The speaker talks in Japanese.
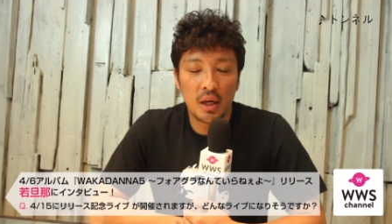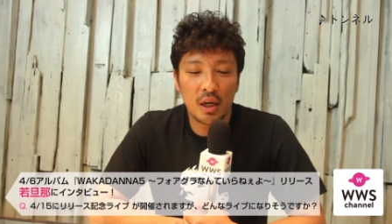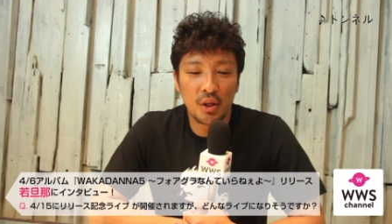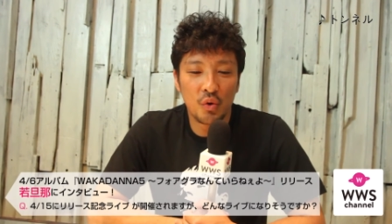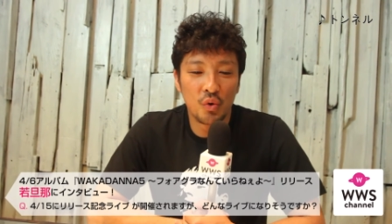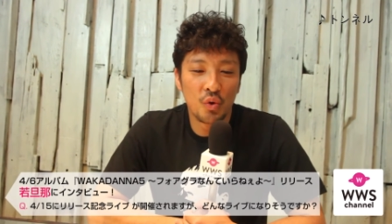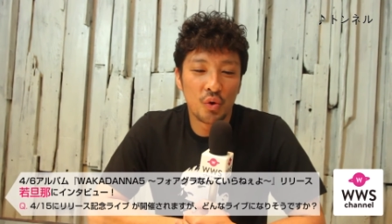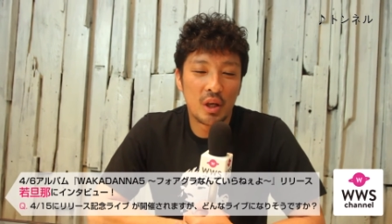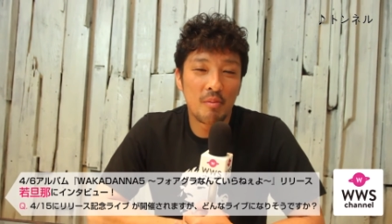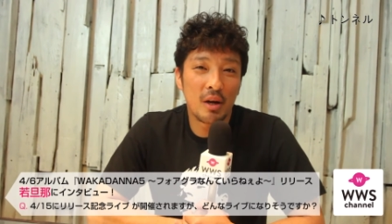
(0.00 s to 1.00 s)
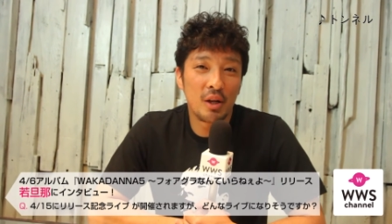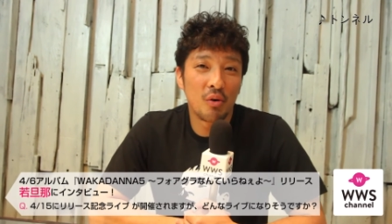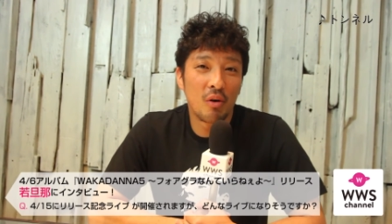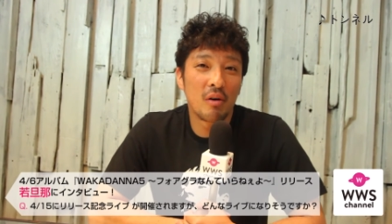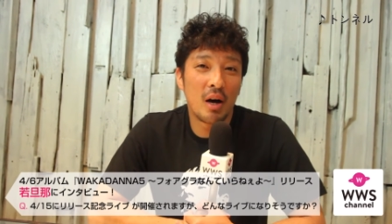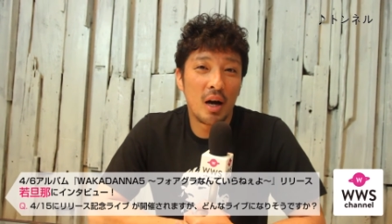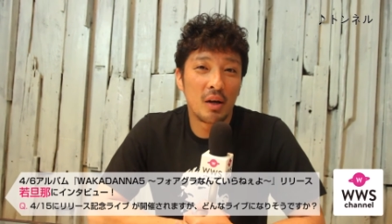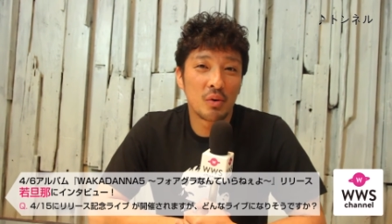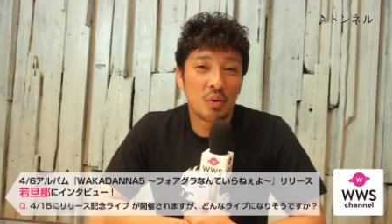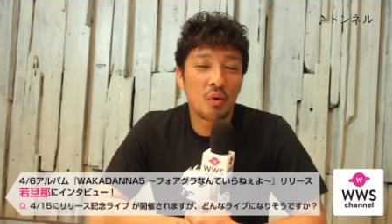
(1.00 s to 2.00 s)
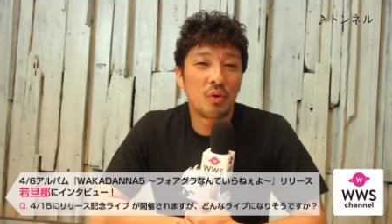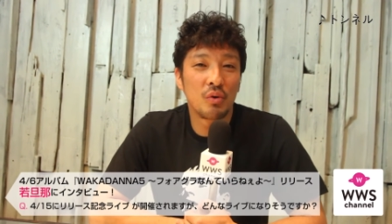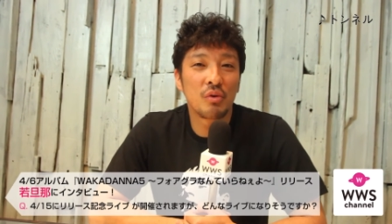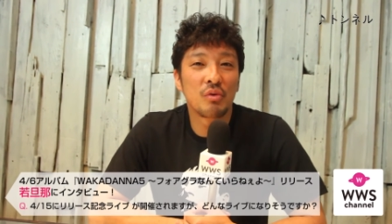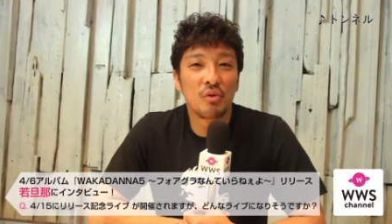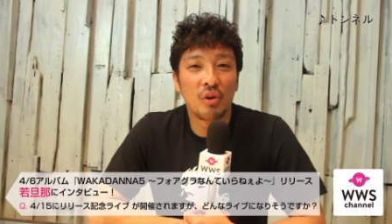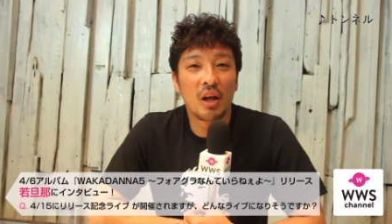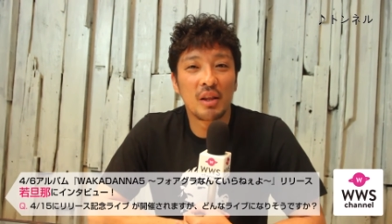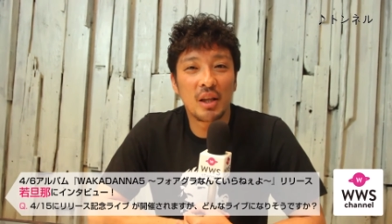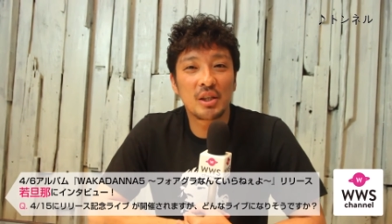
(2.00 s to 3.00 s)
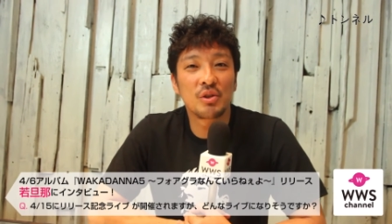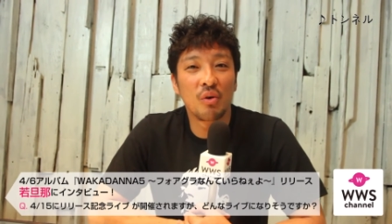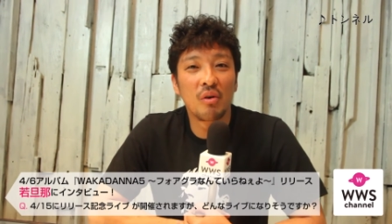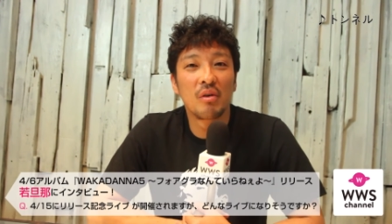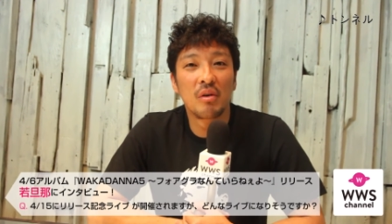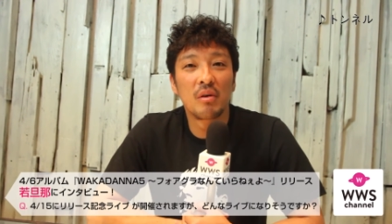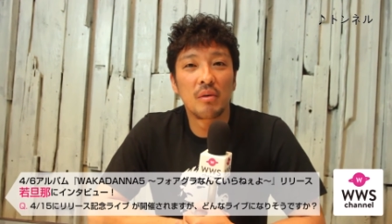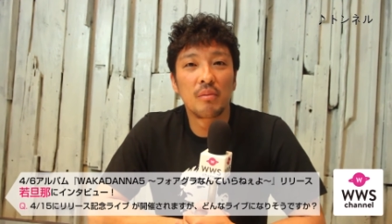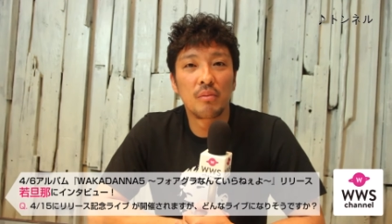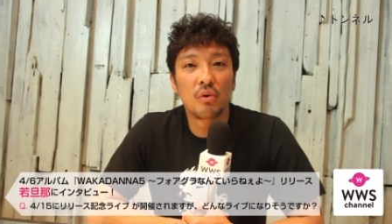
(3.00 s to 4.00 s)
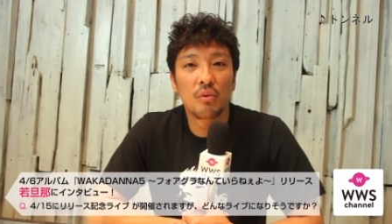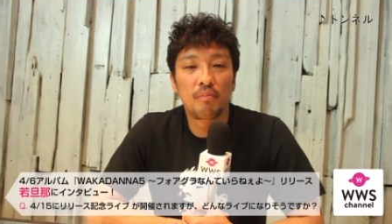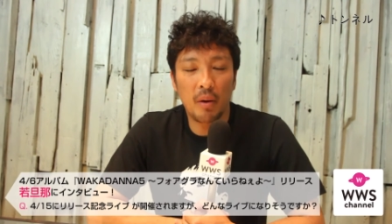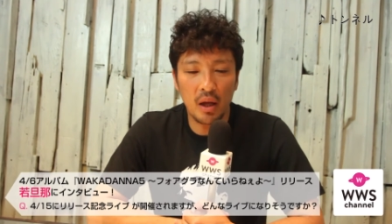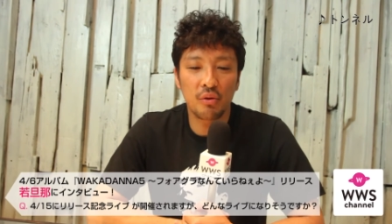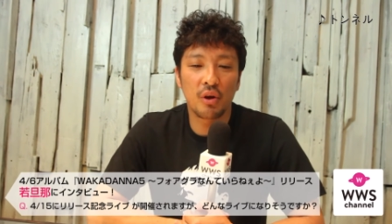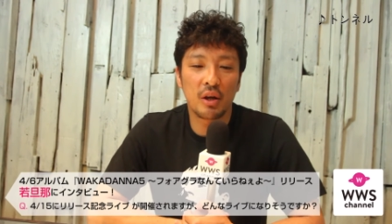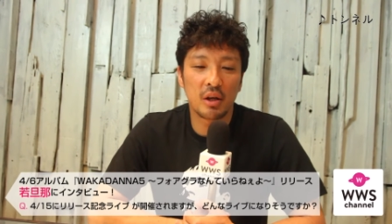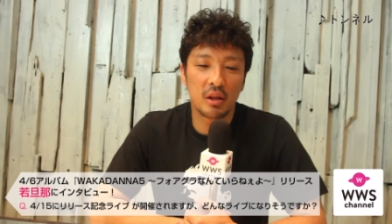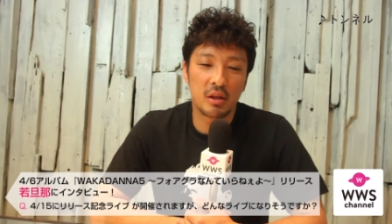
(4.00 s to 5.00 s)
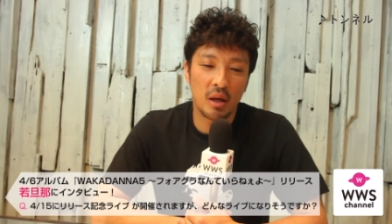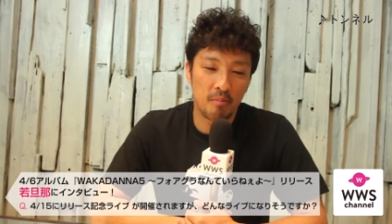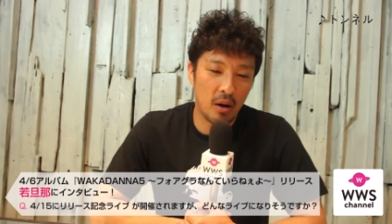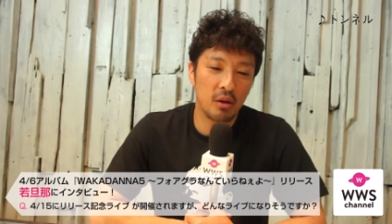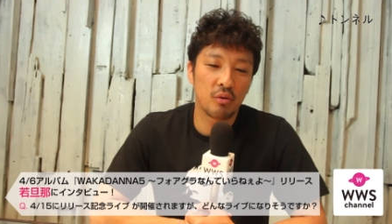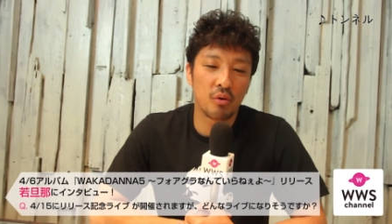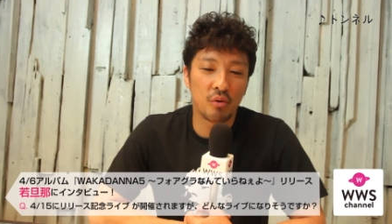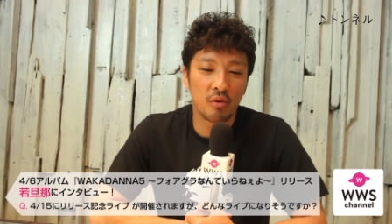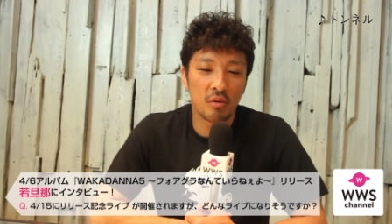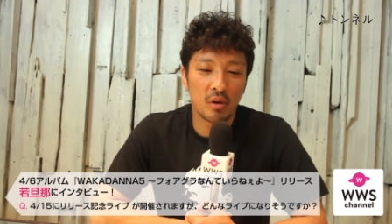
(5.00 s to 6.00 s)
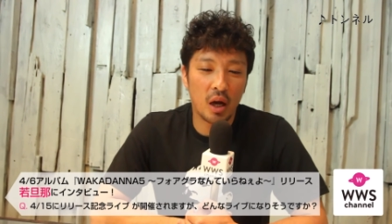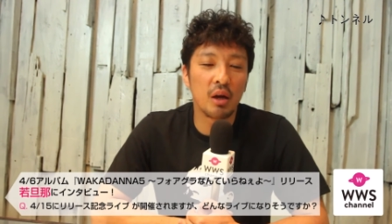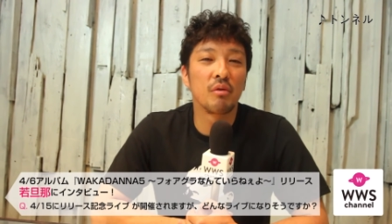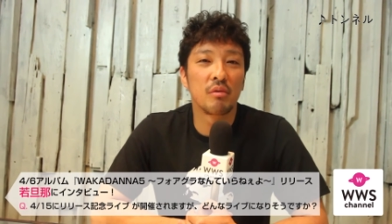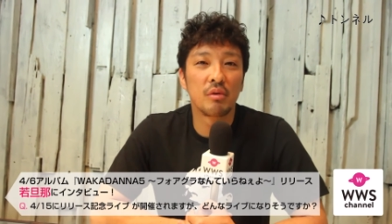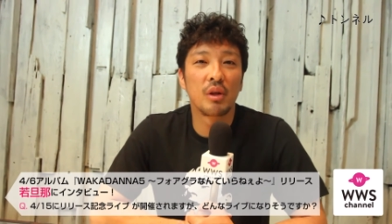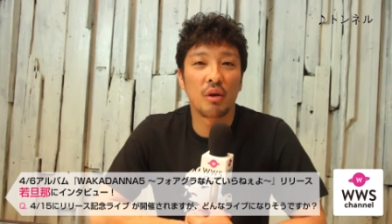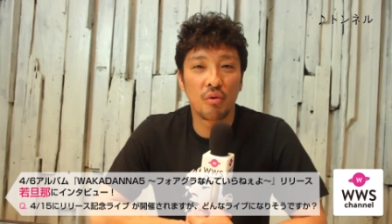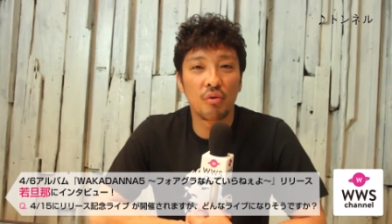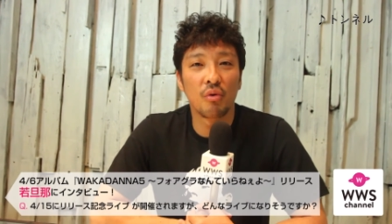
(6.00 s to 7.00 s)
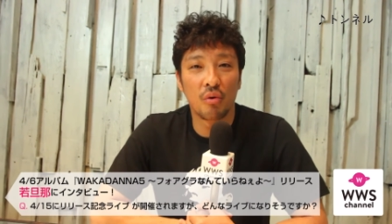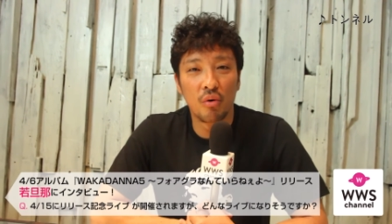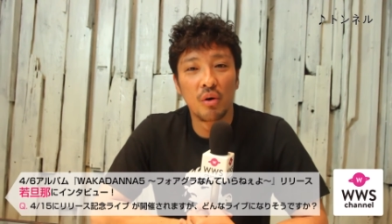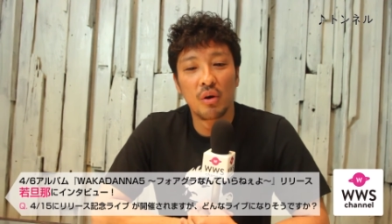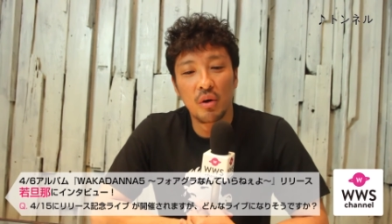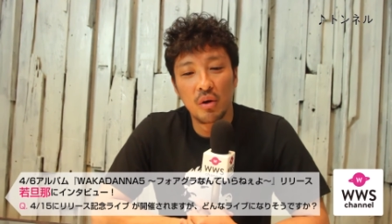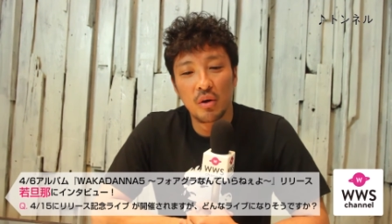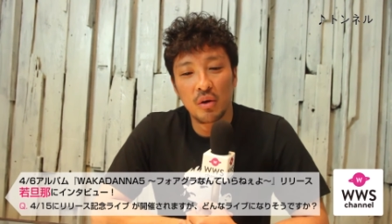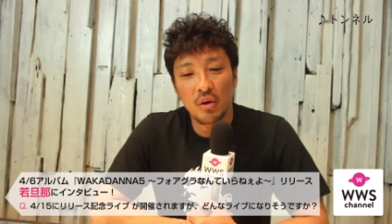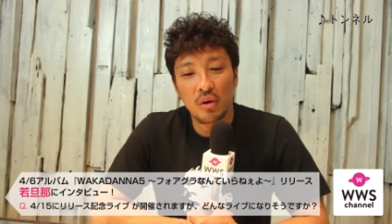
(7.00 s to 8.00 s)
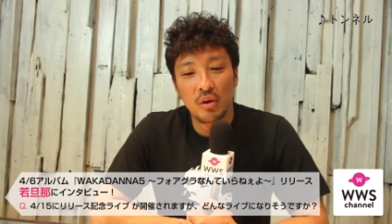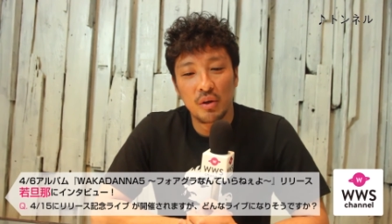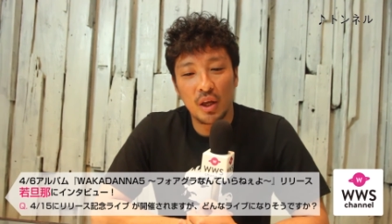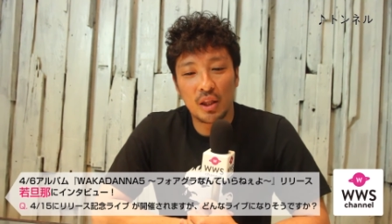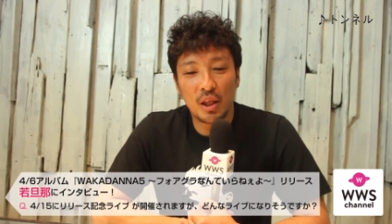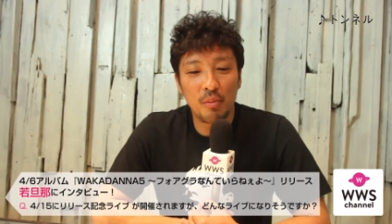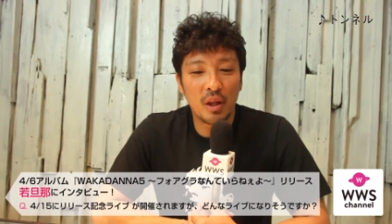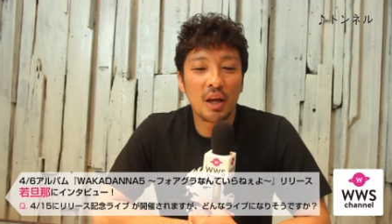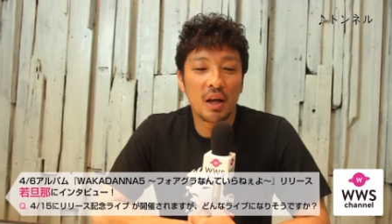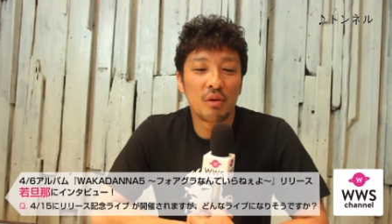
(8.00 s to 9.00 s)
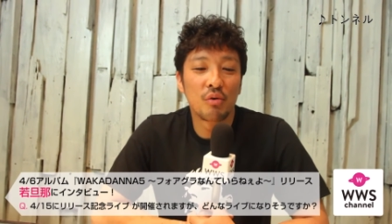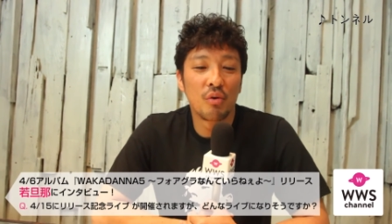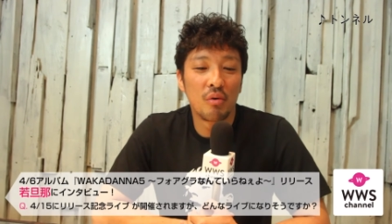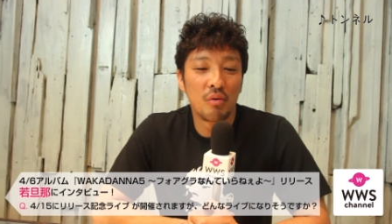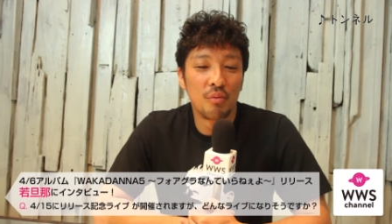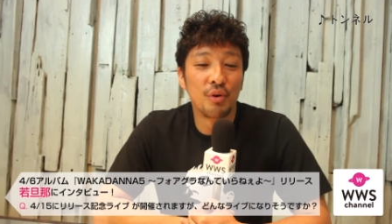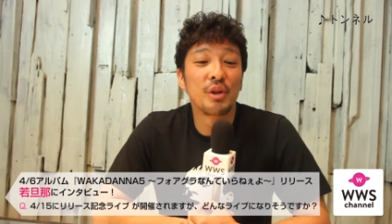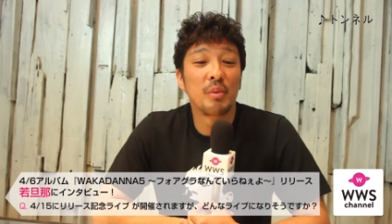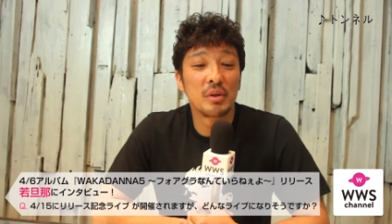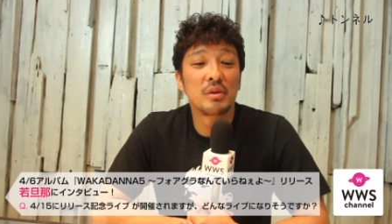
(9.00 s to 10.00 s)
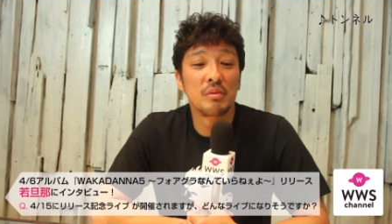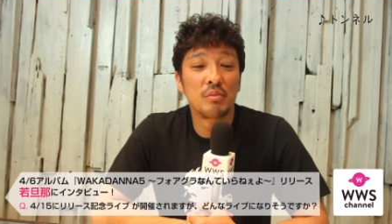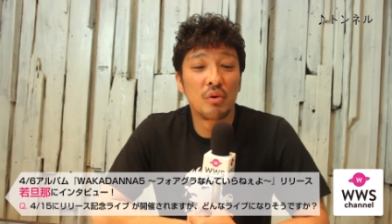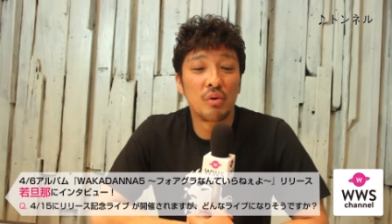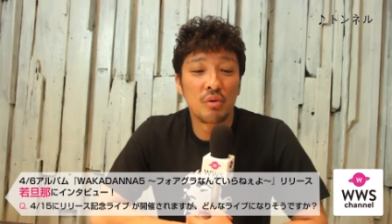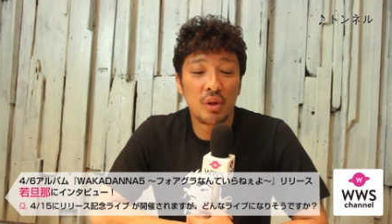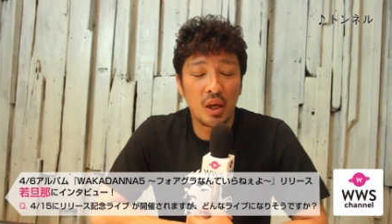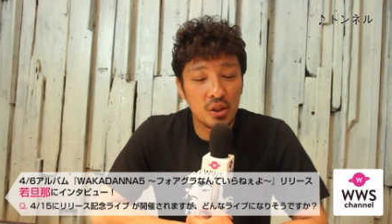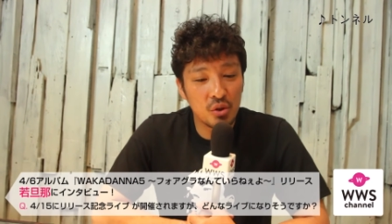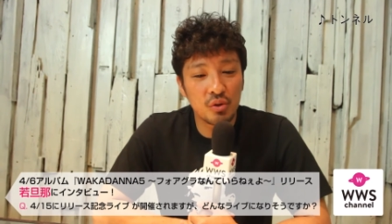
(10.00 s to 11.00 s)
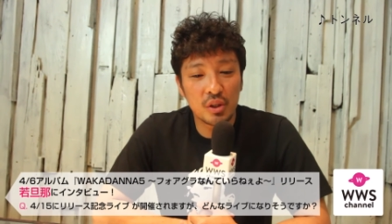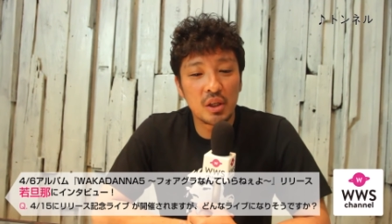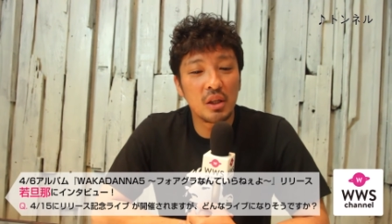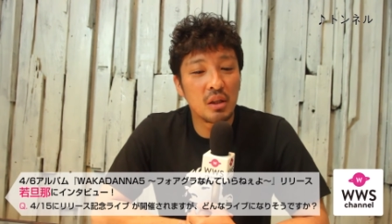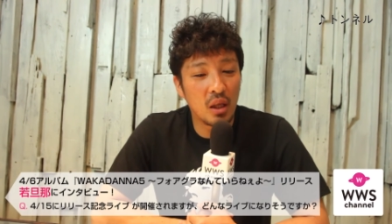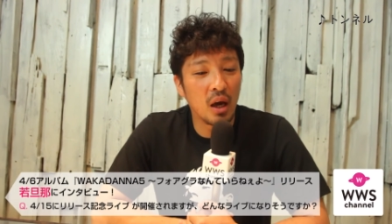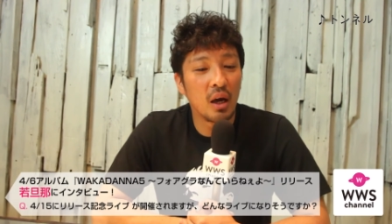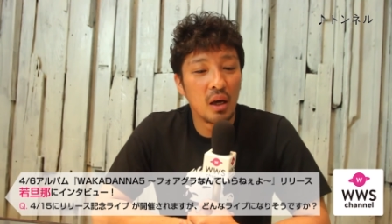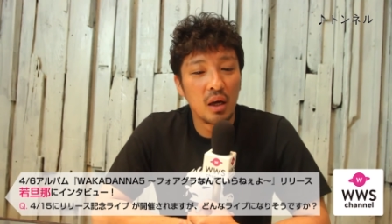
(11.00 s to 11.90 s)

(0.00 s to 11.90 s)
なんか日本のお決まりのアンコールっていうのはなしのもうパンとやりきってパンと帰るっていうのをやってみたいなと思ってますもう燃焼しきって